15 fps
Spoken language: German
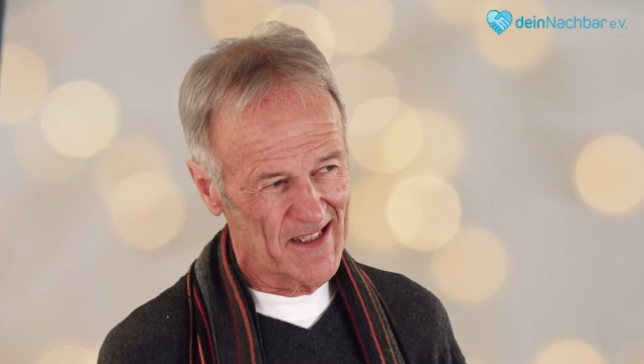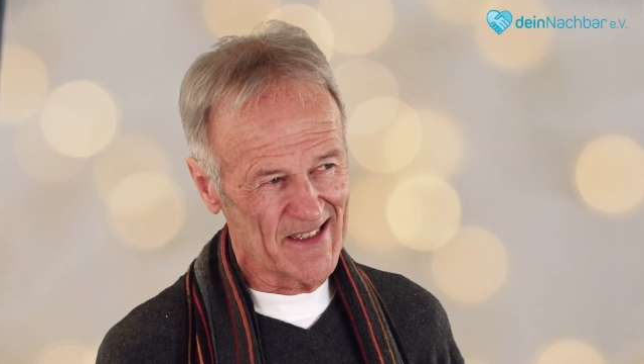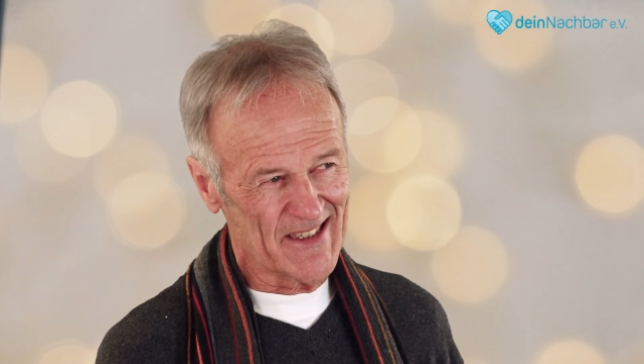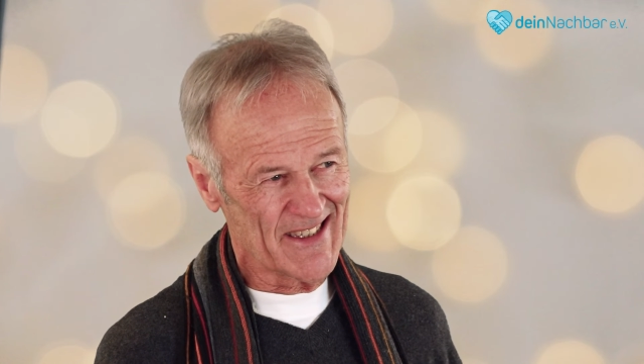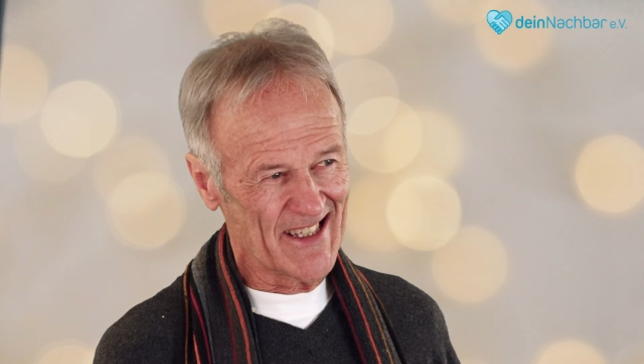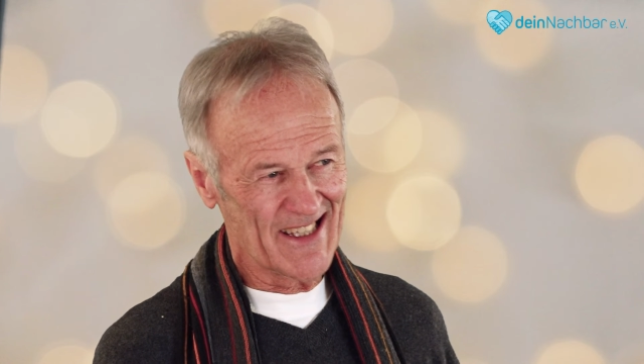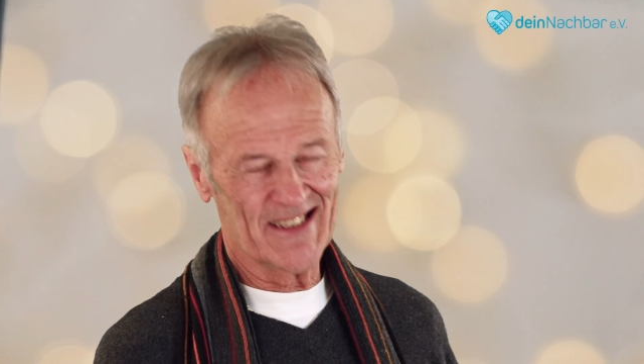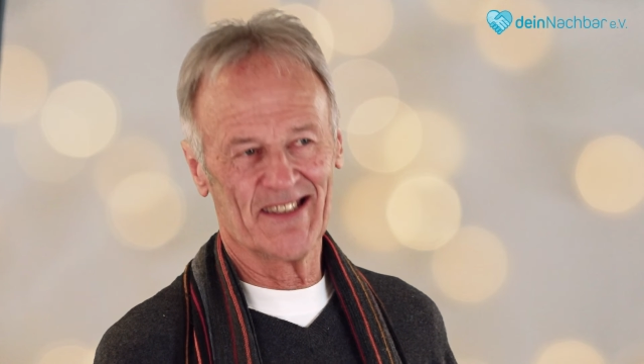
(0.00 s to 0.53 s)

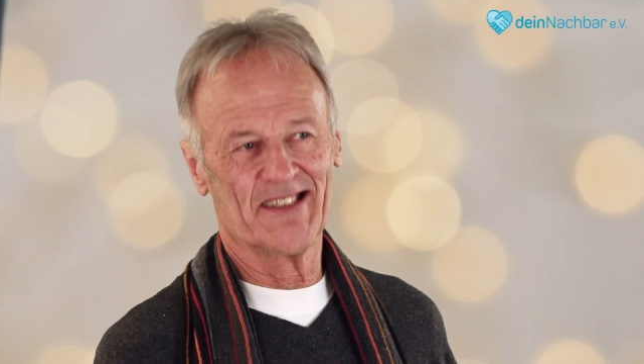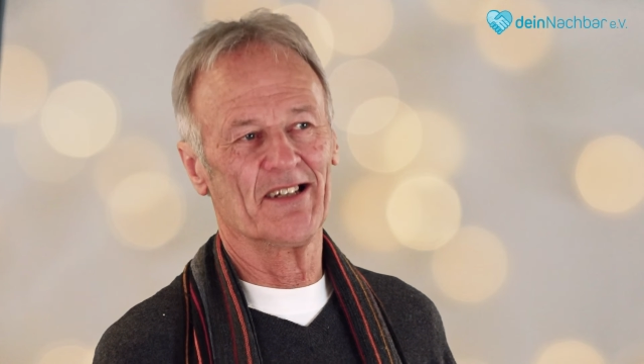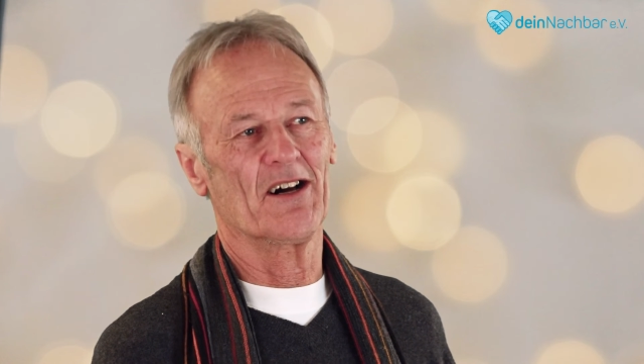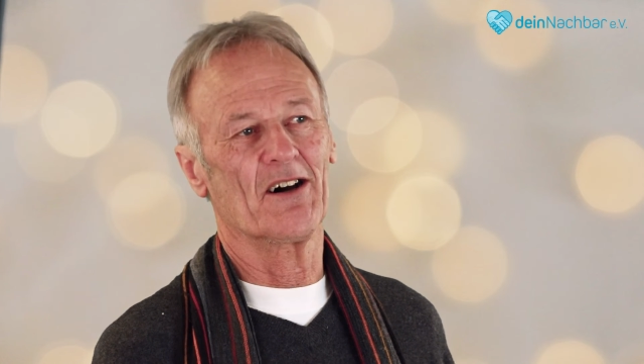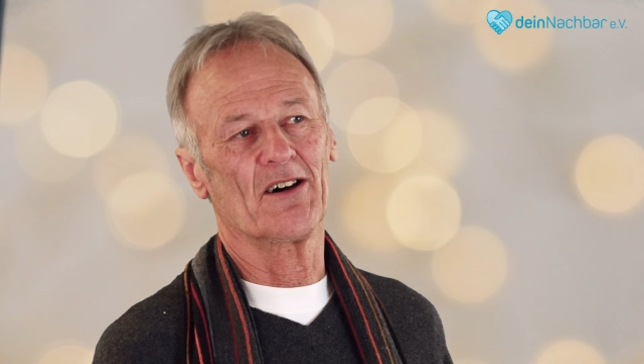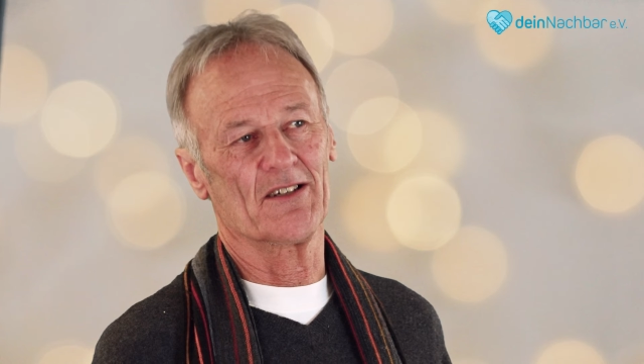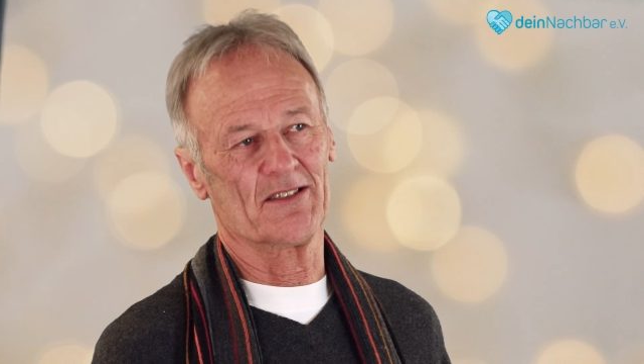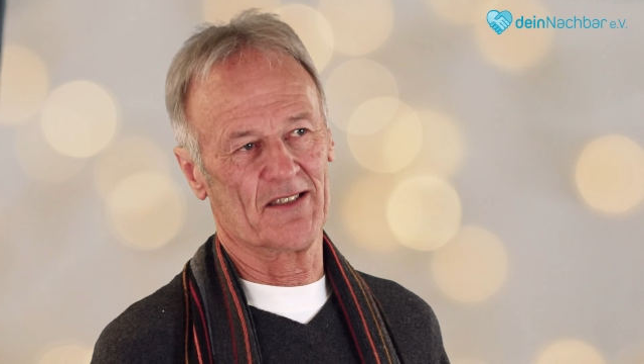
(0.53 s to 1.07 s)
nette
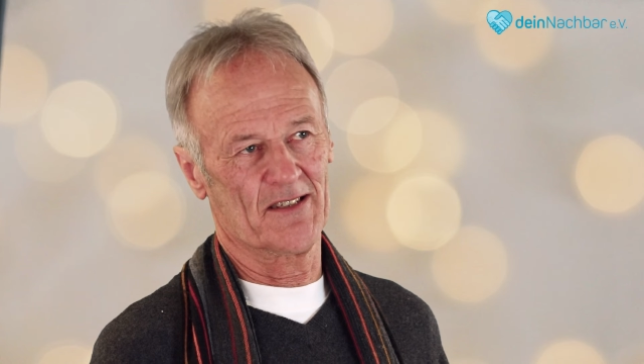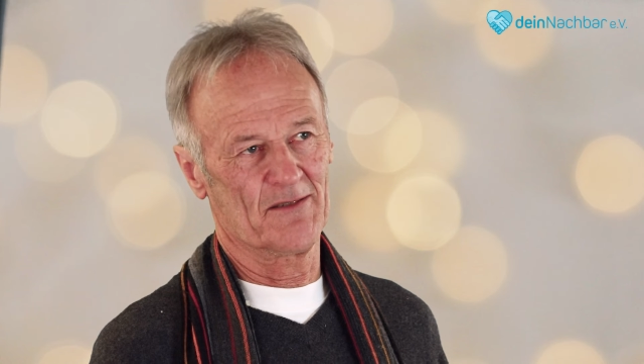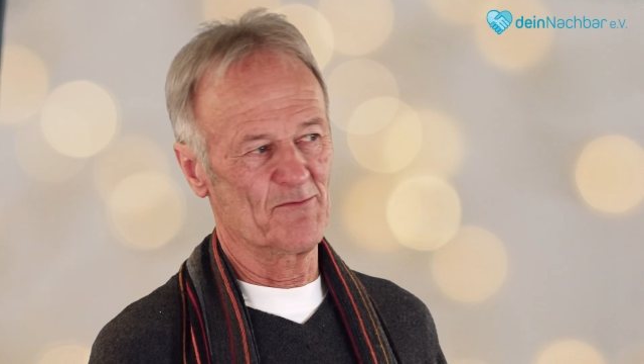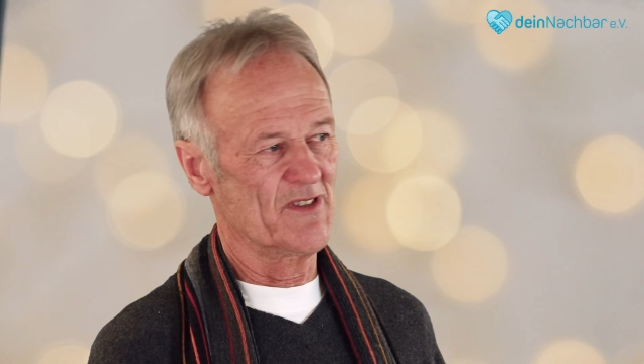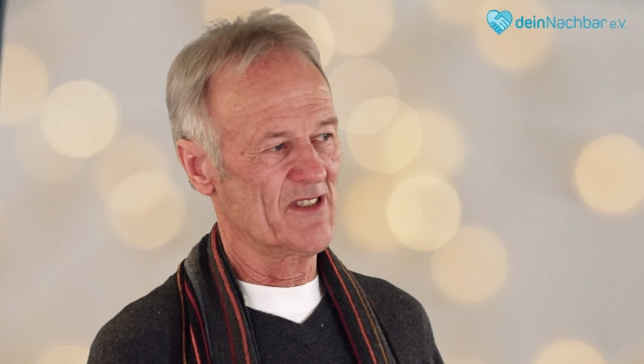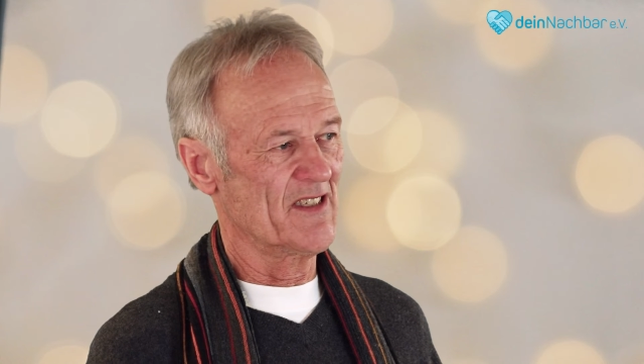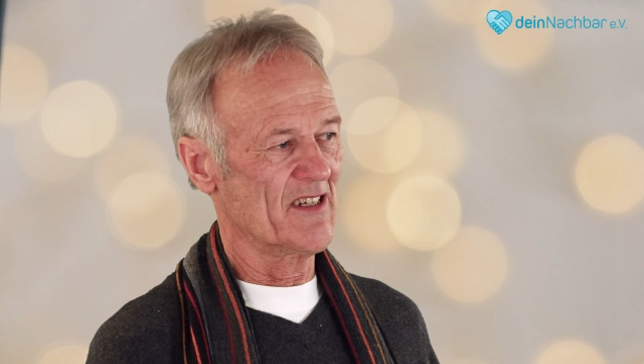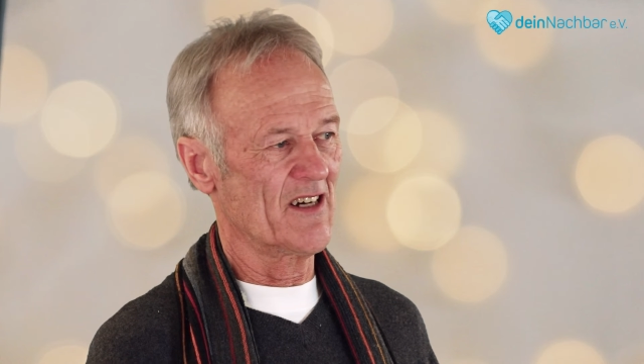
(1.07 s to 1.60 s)
Art,
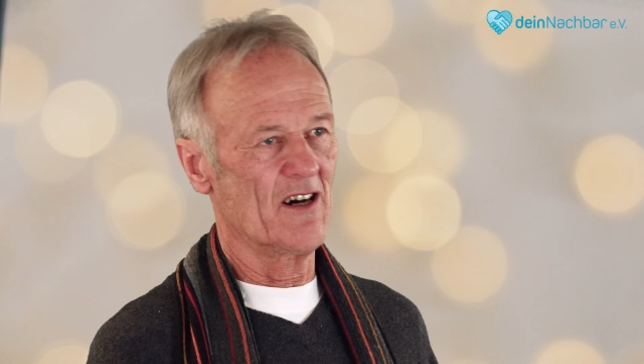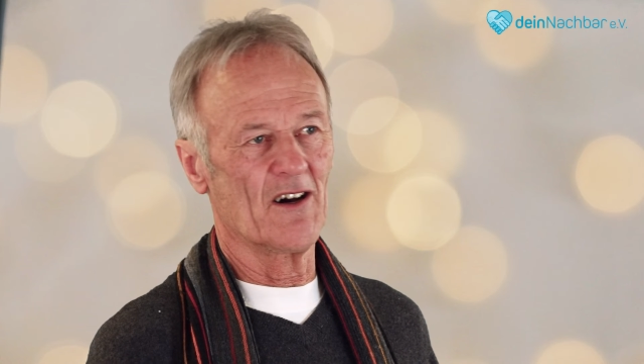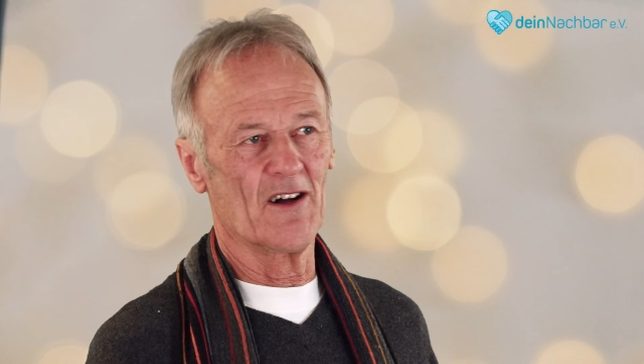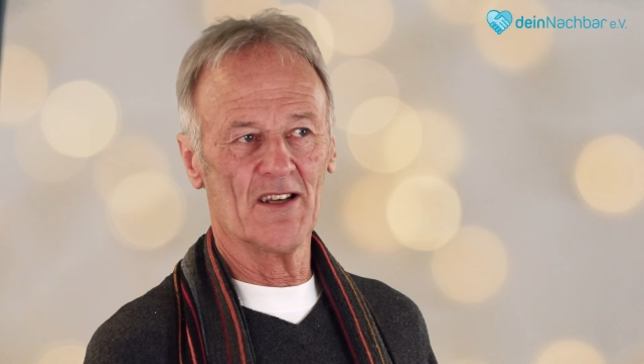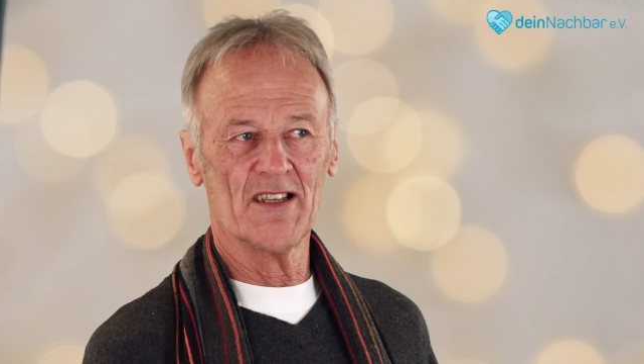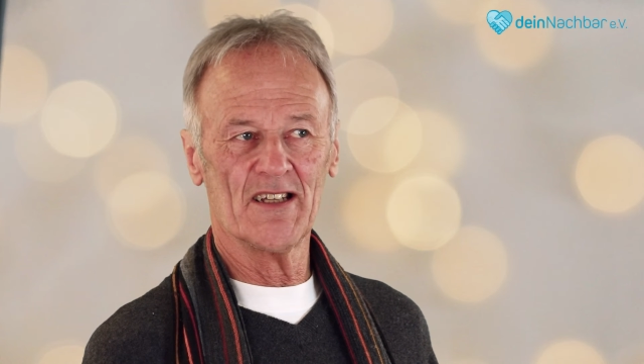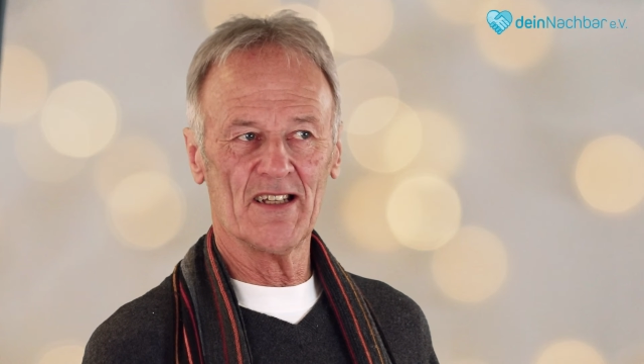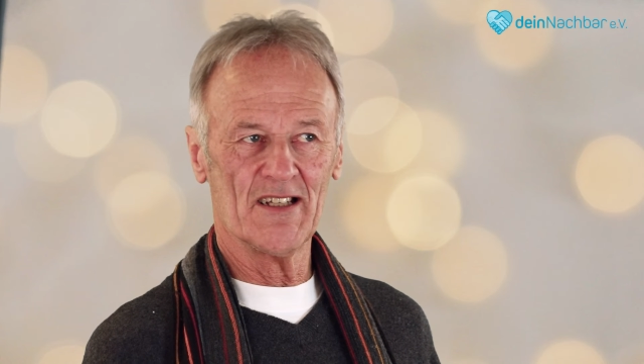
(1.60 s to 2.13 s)
mit der
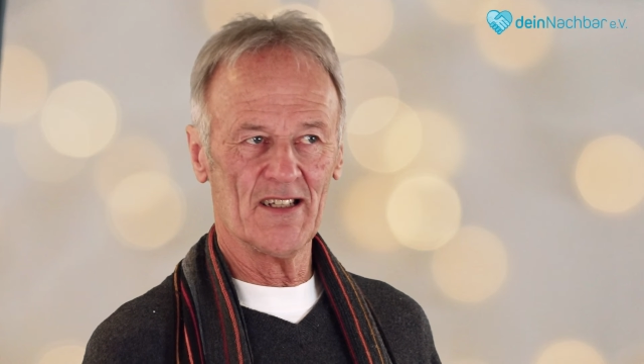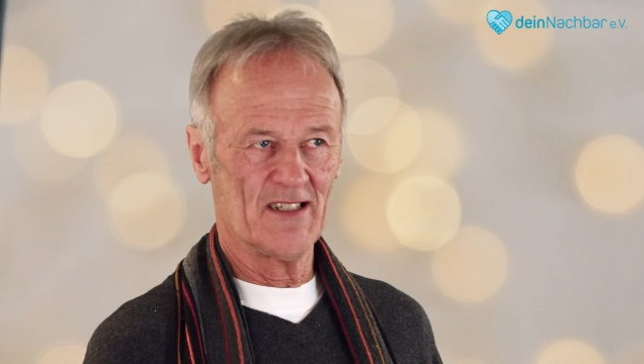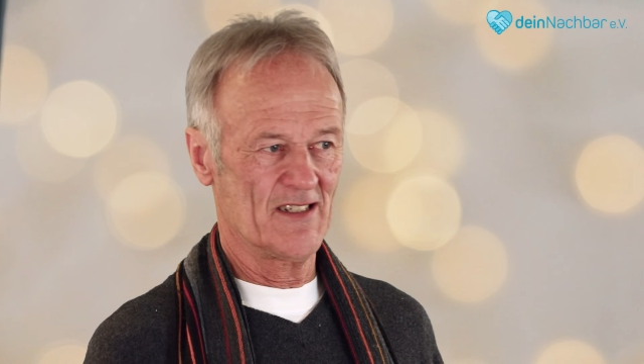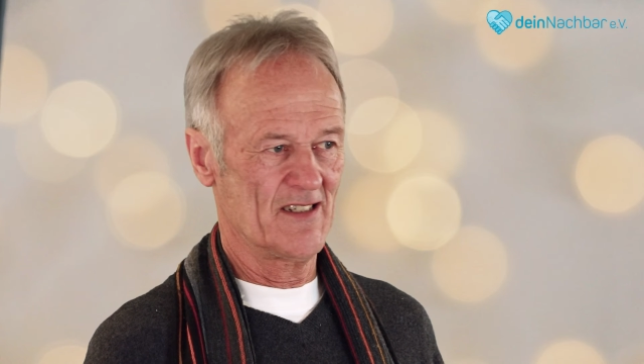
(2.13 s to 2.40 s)
alle,